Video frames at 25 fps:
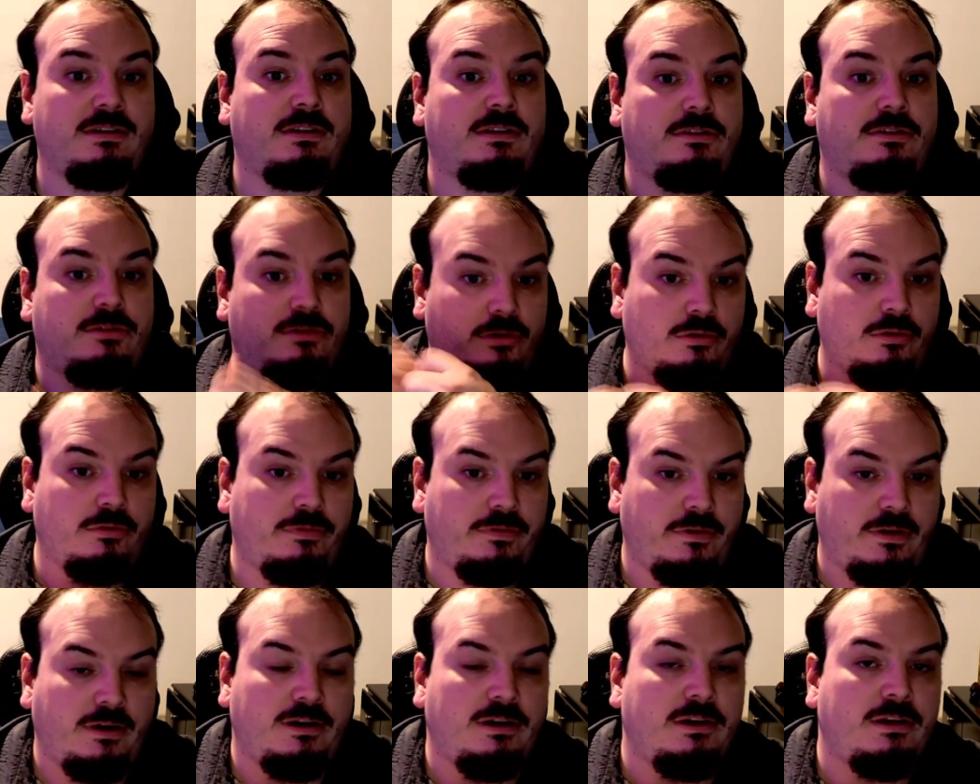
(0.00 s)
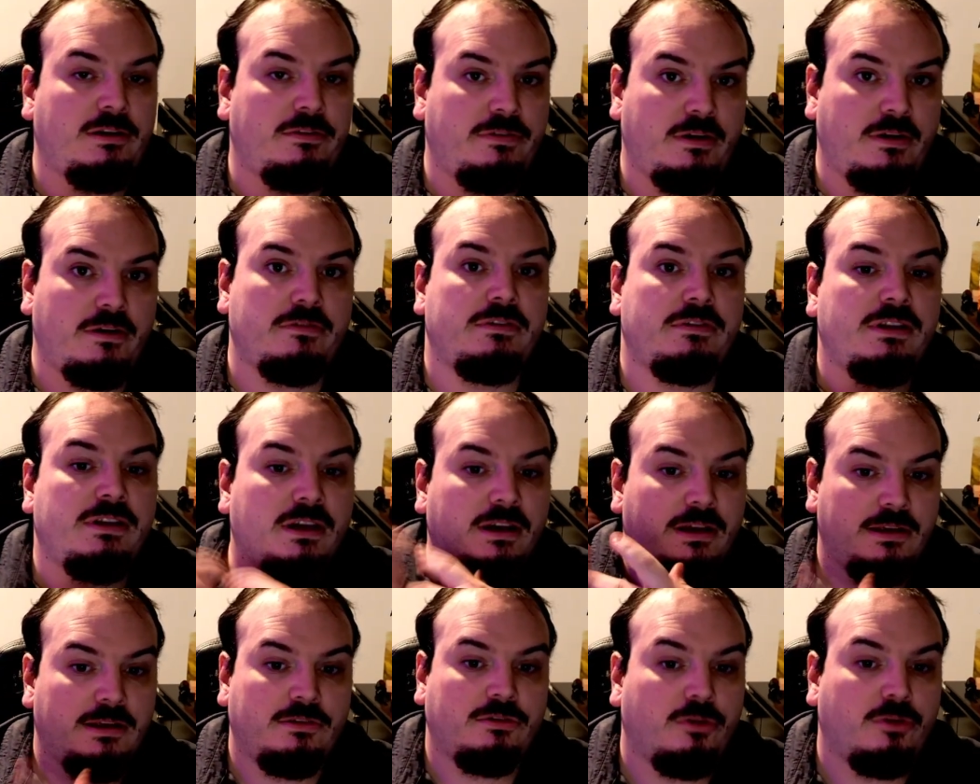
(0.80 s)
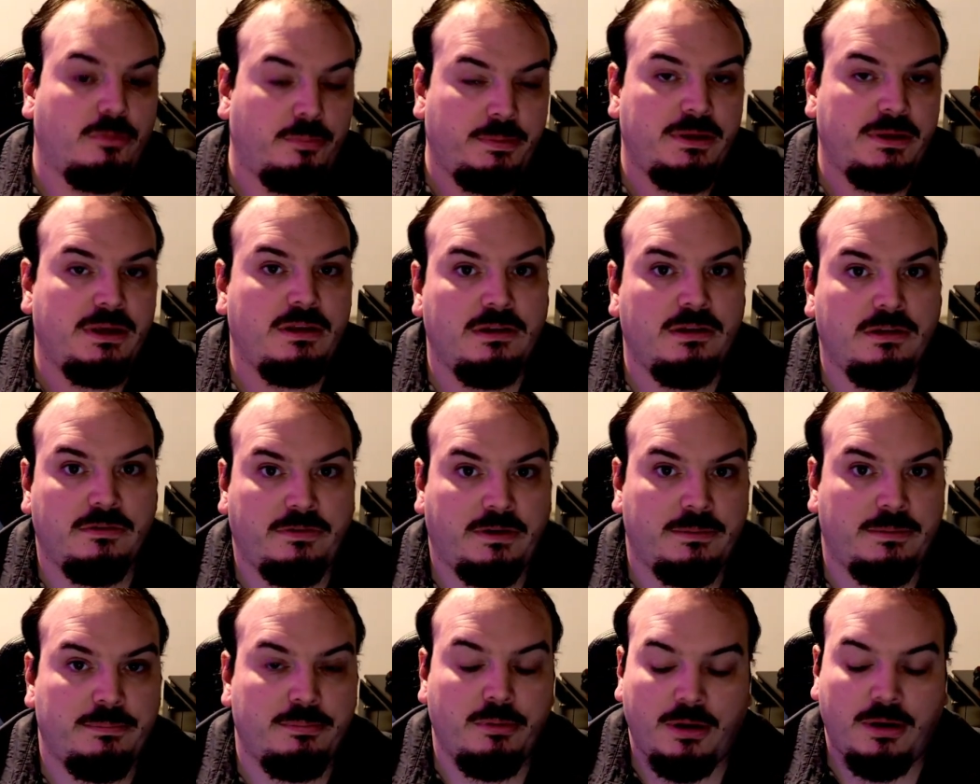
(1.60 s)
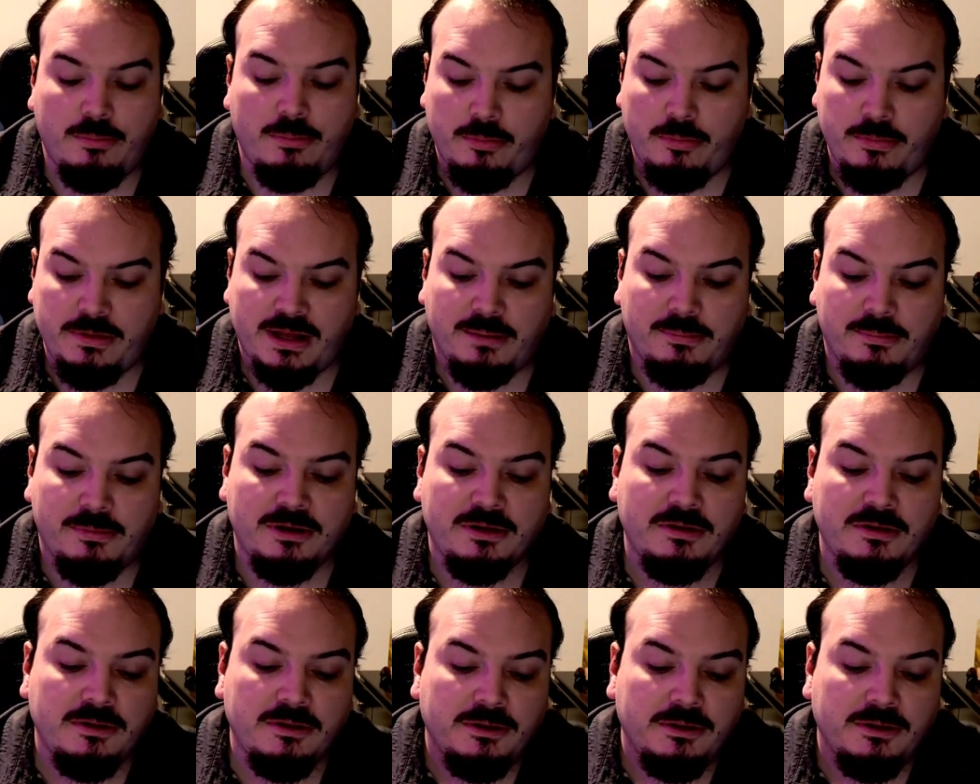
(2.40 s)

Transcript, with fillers: sans faire, les faire venir et sans payer des frais de port abominables.